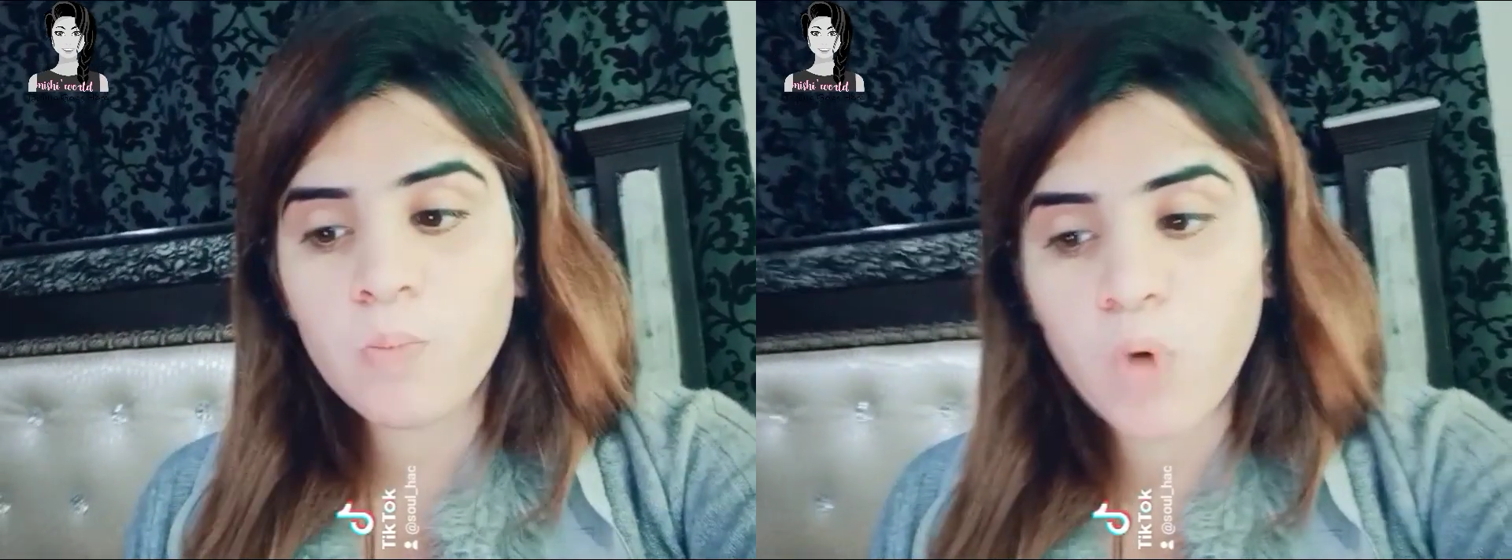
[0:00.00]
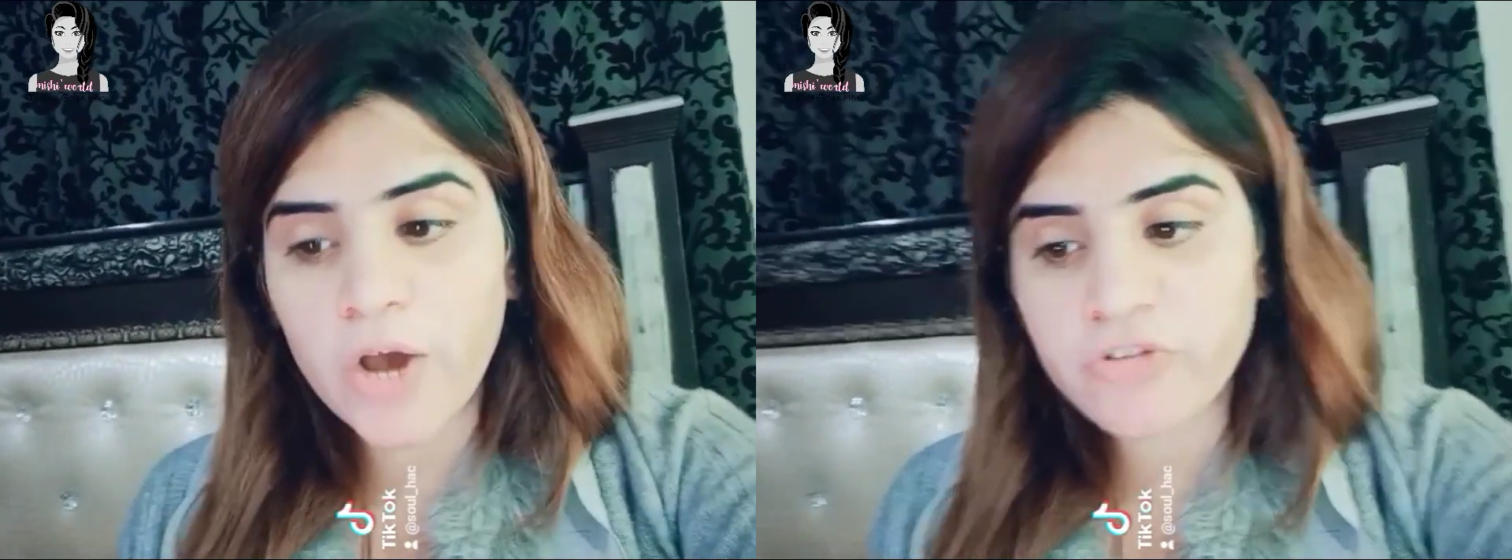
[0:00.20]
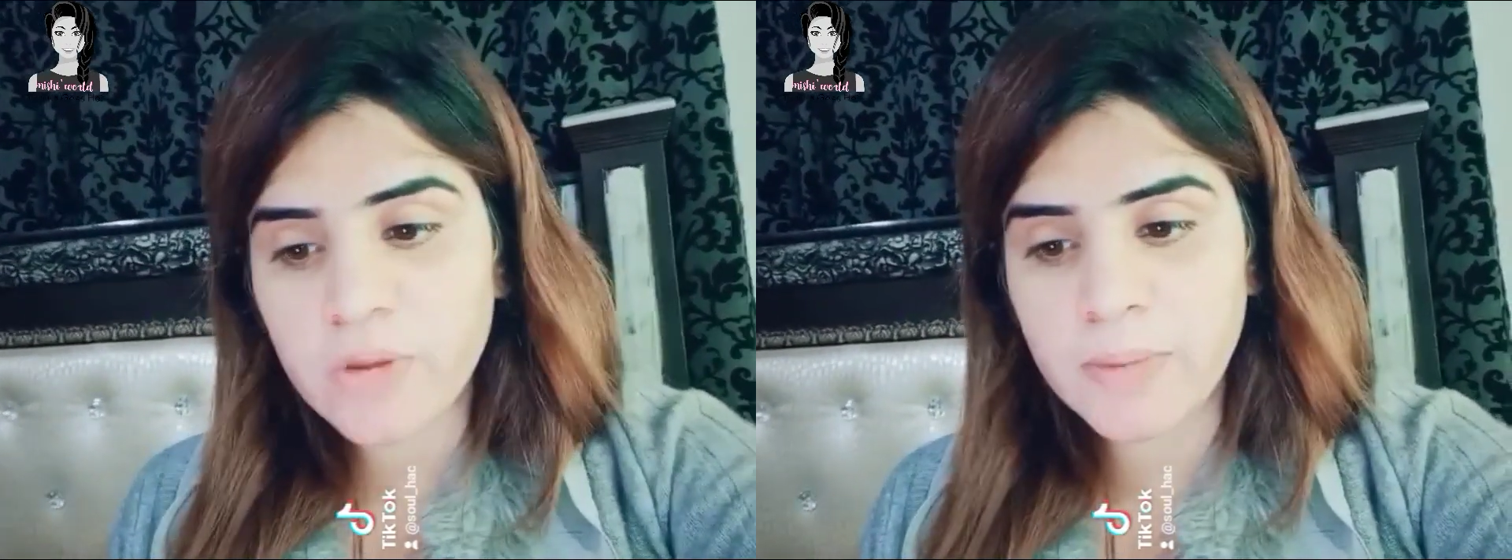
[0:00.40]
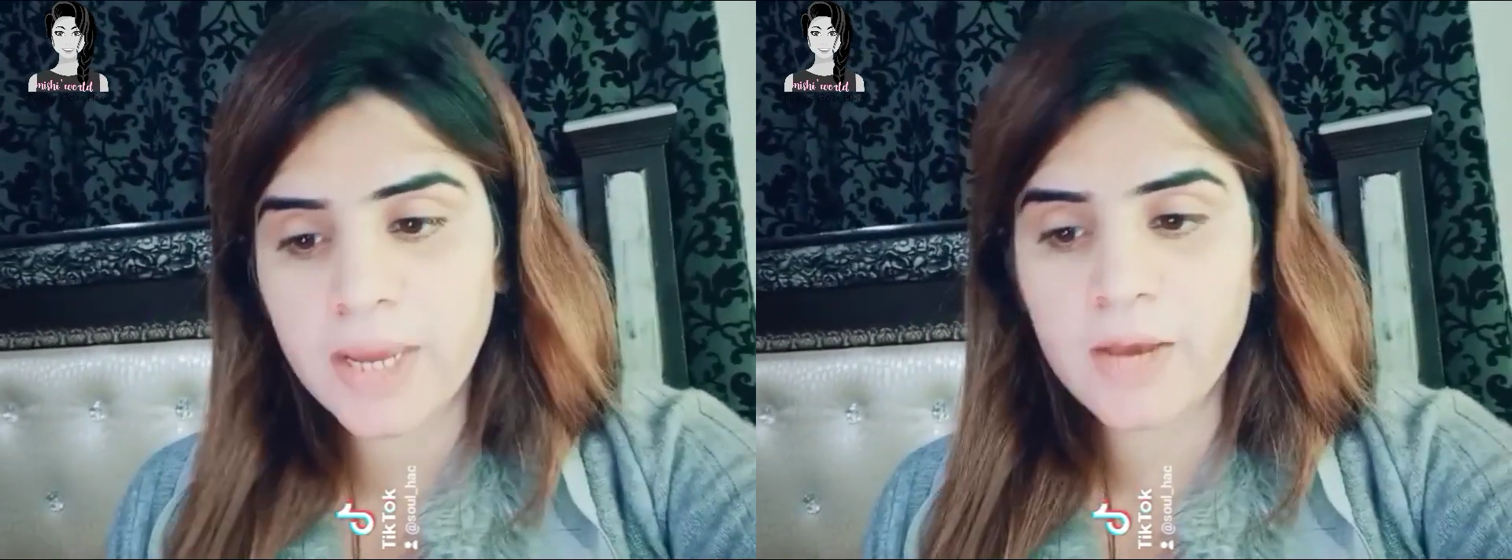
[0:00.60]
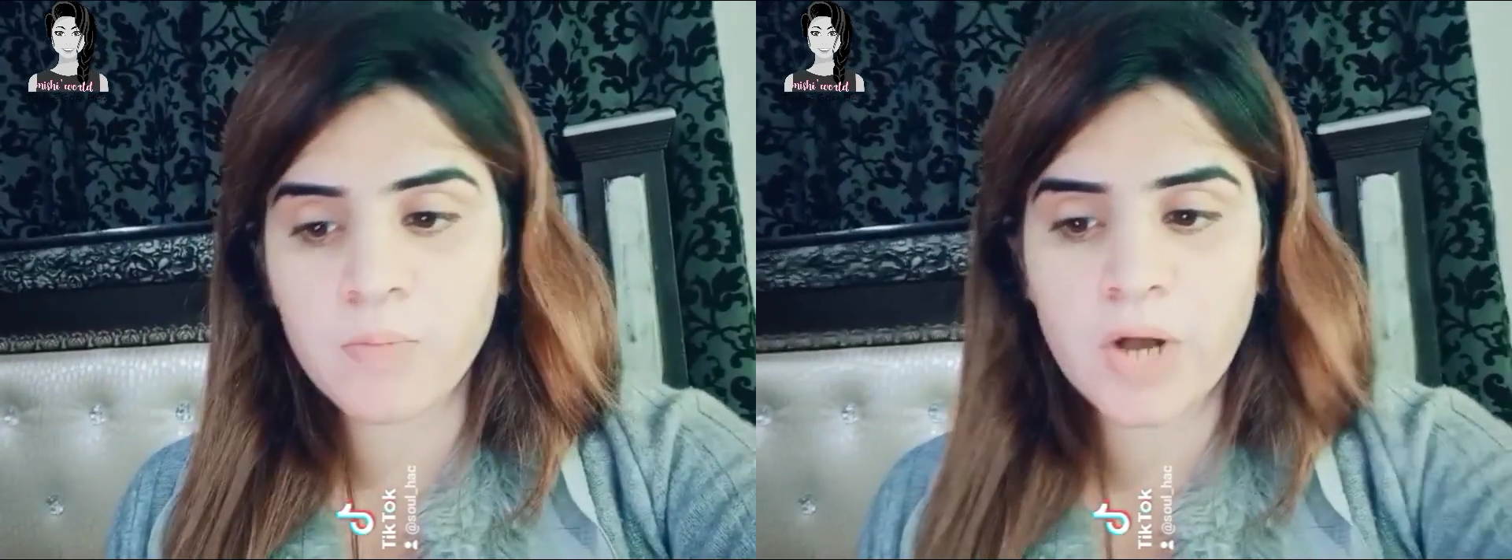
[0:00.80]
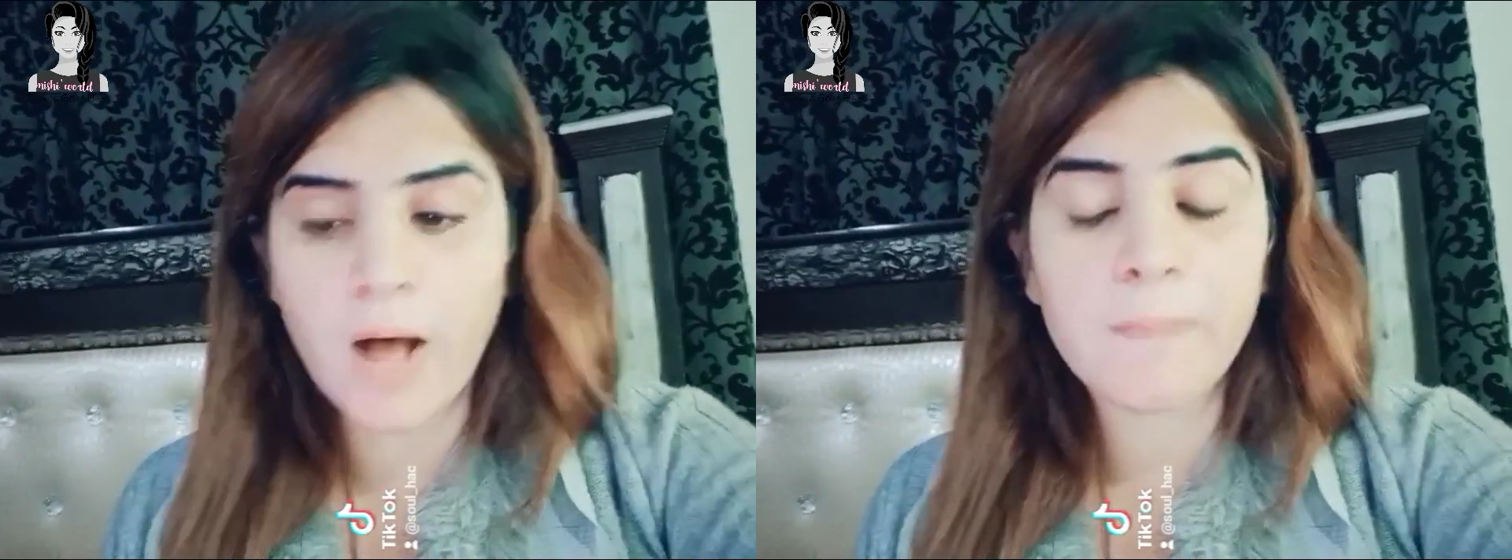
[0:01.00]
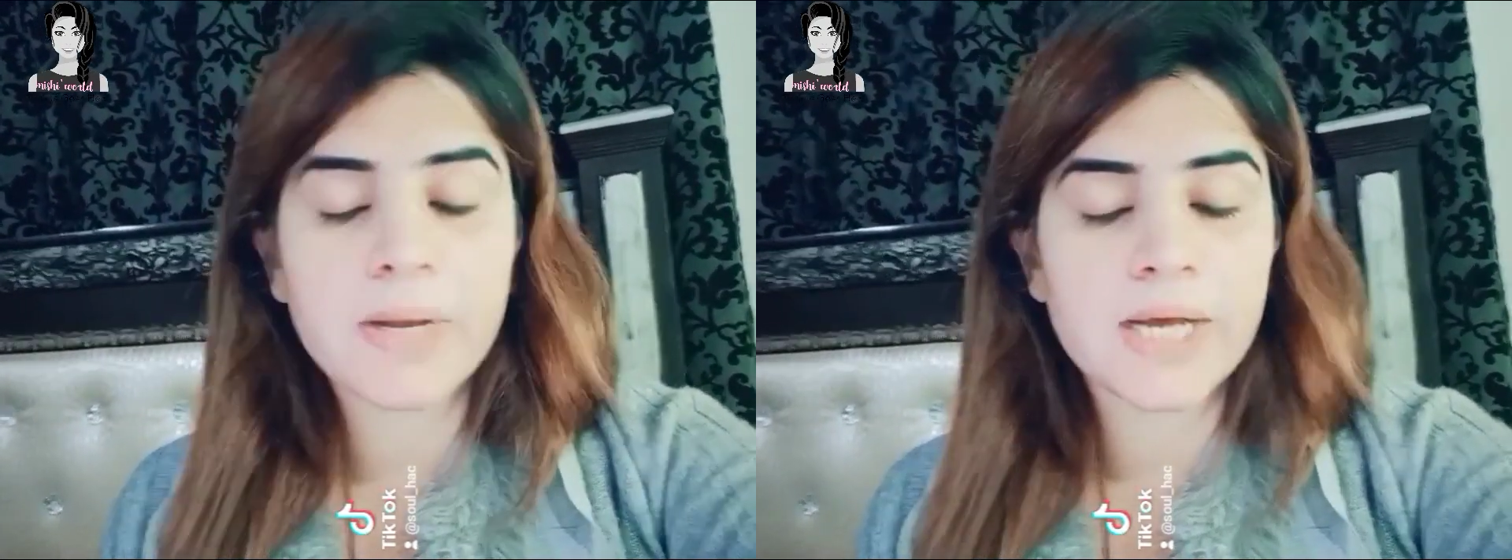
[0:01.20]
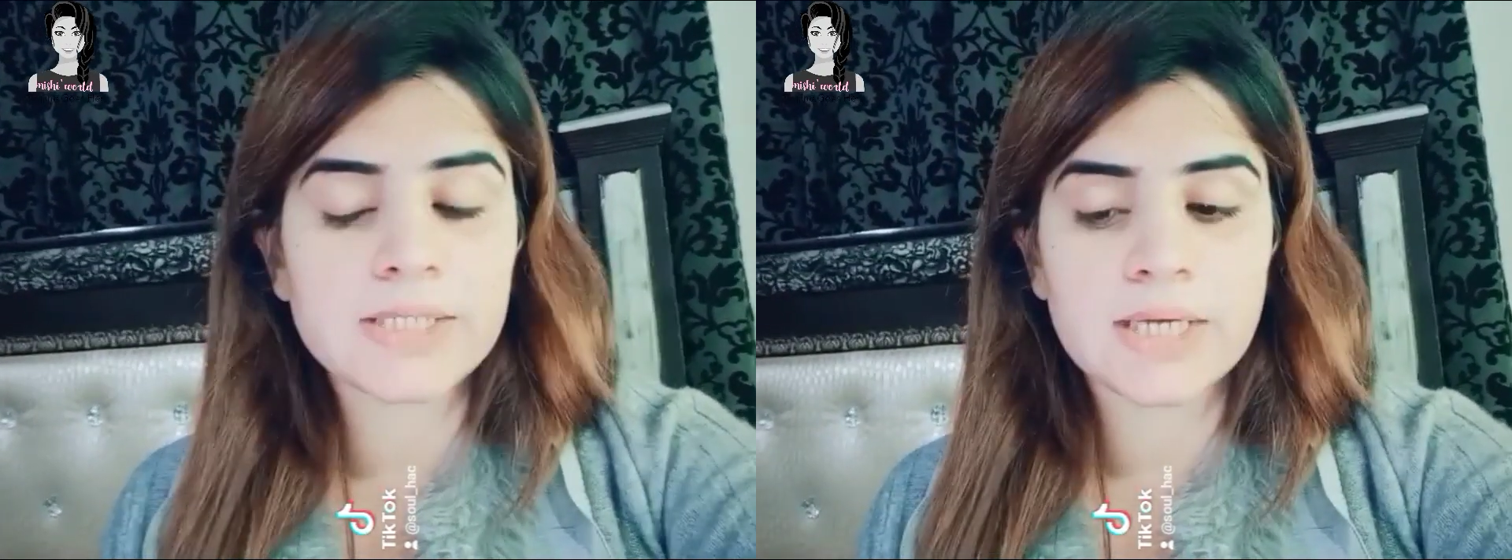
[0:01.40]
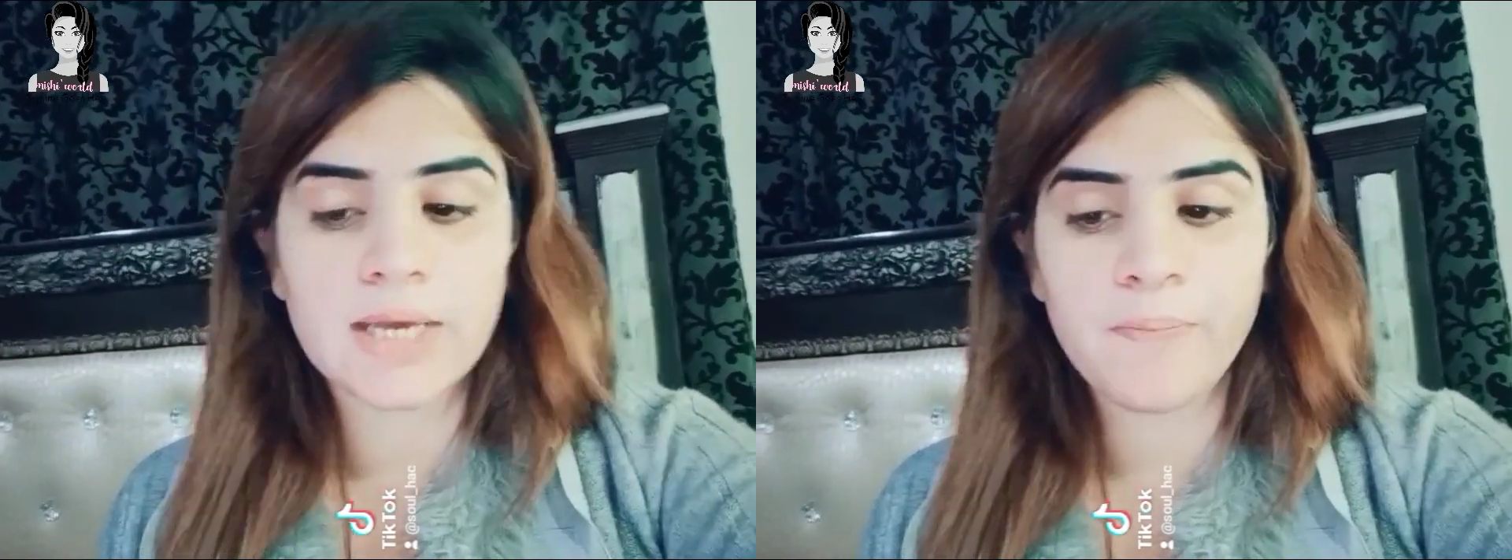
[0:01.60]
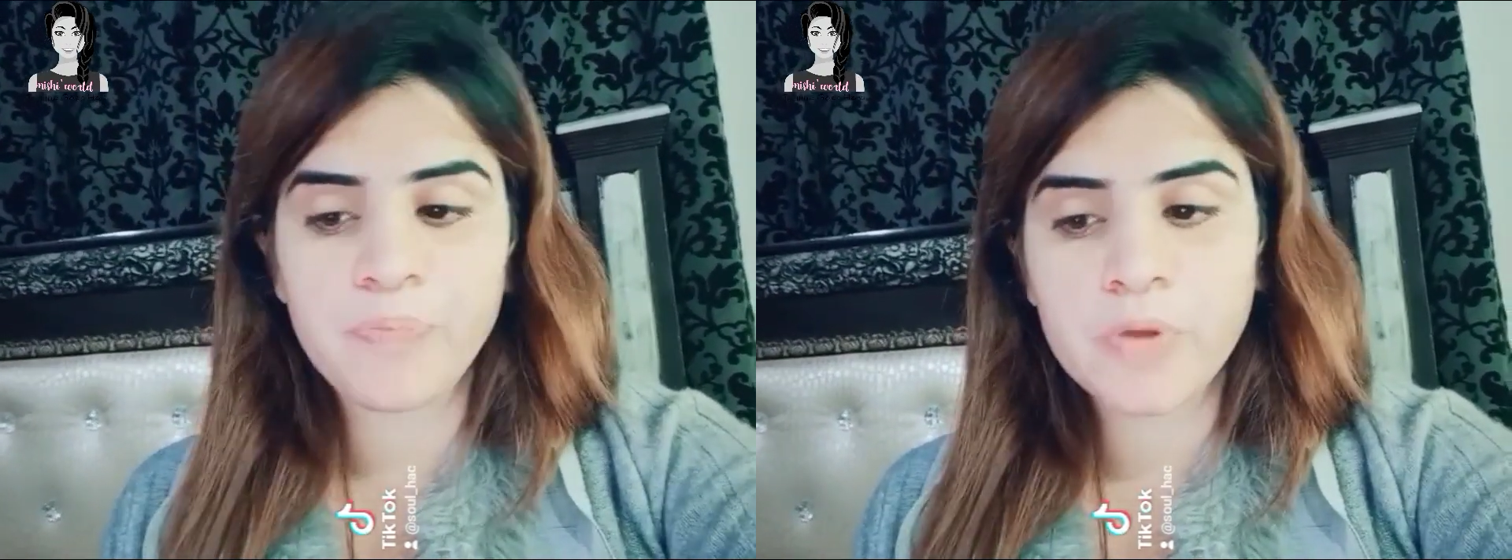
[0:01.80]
माशरे में एक मकाम बना सकें